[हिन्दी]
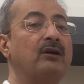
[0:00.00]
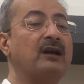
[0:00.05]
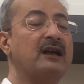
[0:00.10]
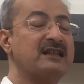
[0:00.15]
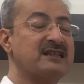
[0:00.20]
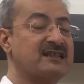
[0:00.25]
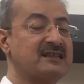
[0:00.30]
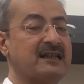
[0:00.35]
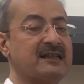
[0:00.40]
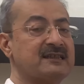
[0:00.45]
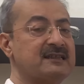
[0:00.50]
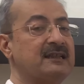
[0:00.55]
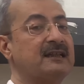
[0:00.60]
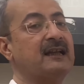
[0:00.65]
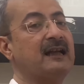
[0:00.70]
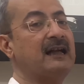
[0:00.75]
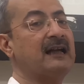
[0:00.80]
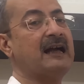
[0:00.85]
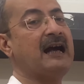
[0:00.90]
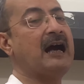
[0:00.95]

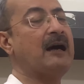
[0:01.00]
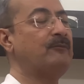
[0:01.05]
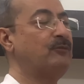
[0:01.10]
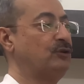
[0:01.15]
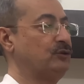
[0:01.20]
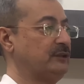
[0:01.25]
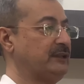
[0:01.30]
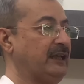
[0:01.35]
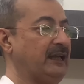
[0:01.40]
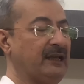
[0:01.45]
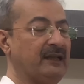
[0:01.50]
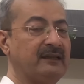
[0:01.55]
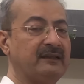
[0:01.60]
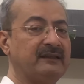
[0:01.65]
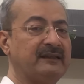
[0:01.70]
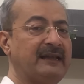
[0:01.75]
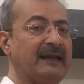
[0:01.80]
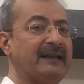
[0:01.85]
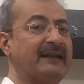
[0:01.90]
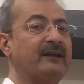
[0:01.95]
कंस्ट्रक्शन का काम होता है
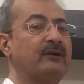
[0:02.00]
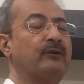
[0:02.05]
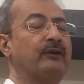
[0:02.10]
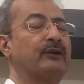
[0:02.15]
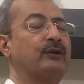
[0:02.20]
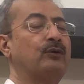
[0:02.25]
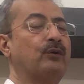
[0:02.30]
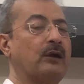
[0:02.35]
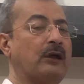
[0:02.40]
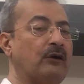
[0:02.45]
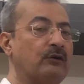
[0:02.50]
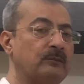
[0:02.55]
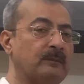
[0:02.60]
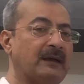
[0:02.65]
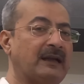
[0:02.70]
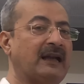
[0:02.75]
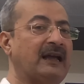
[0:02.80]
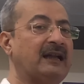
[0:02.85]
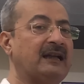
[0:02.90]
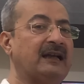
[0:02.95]
यानी कोई गोडाउन
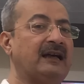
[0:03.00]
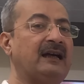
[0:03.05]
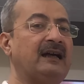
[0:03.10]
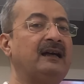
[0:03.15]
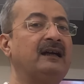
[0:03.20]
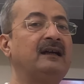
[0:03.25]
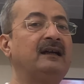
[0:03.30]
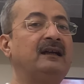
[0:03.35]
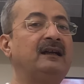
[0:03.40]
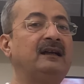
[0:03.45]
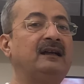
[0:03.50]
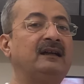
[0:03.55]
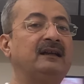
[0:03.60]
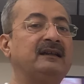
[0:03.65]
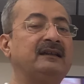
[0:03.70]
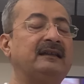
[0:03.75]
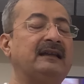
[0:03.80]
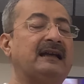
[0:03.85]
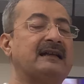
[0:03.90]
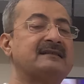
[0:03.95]
बनाना
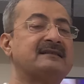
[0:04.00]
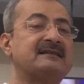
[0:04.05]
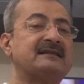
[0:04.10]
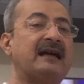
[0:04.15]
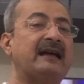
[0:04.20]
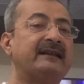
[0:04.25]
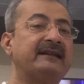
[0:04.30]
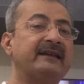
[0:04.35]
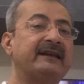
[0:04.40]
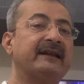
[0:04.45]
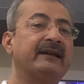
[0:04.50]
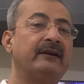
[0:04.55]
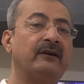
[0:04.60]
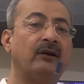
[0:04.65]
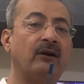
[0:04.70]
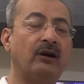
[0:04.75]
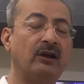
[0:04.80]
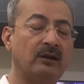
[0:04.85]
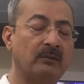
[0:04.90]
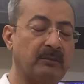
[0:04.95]
या शादी के
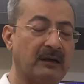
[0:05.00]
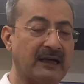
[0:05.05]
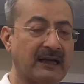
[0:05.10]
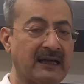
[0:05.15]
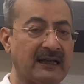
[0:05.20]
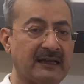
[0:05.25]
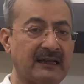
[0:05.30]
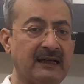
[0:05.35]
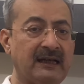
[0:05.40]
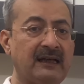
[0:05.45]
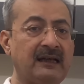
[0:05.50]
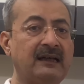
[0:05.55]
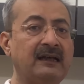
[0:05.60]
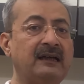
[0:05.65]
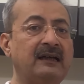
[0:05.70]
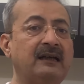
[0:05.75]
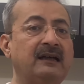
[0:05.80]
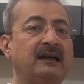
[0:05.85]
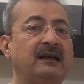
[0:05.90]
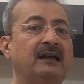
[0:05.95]
हॉल बनाना
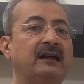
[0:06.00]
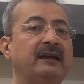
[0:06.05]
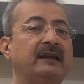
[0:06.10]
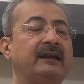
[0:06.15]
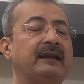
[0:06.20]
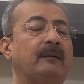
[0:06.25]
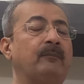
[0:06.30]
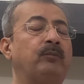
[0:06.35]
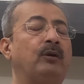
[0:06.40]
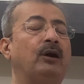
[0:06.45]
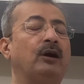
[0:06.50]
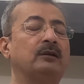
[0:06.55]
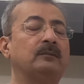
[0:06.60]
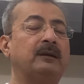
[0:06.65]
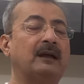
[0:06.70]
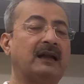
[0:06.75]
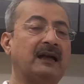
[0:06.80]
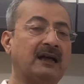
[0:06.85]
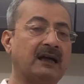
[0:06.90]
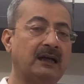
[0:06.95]
या बहुत
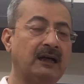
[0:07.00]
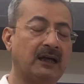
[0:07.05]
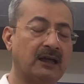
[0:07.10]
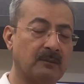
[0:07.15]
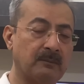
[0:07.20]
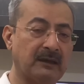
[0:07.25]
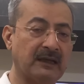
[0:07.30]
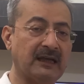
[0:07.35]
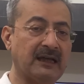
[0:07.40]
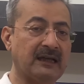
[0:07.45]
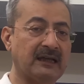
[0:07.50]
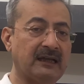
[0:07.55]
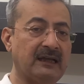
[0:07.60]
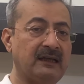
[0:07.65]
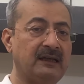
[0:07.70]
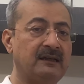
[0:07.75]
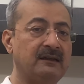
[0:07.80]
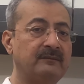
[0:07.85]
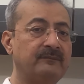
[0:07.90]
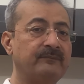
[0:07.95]
बड़ा घर बनाना
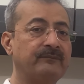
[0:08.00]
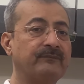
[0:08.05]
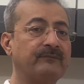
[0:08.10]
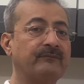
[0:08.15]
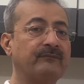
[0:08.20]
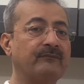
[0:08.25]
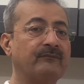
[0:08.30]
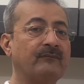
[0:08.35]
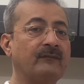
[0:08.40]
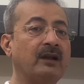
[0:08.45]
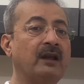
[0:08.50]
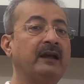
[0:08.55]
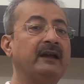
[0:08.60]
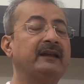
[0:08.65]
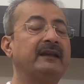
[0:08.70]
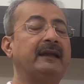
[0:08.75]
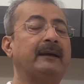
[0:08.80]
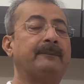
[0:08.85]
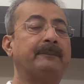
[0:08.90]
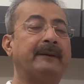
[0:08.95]

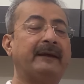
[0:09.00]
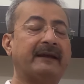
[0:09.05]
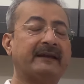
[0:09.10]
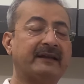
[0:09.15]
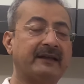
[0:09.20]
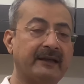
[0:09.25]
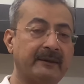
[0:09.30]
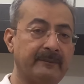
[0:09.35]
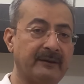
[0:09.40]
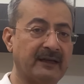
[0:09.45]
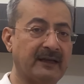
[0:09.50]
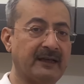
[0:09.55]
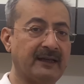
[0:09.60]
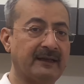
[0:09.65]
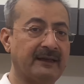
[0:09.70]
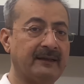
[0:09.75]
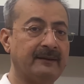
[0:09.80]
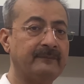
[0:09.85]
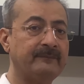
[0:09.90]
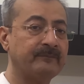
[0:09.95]
या फैक्ट्री
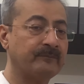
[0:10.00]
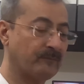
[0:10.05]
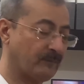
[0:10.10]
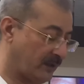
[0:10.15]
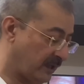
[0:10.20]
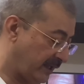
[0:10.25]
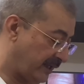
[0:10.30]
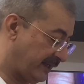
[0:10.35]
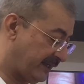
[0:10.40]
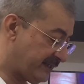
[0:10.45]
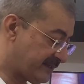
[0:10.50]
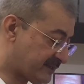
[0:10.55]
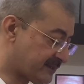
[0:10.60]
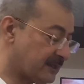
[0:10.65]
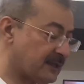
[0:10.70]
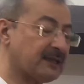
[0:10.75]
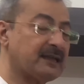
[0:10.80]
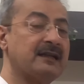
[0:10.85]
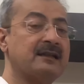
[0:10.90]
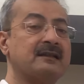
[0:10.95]
बनाना इस
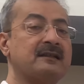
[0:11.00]
तरह का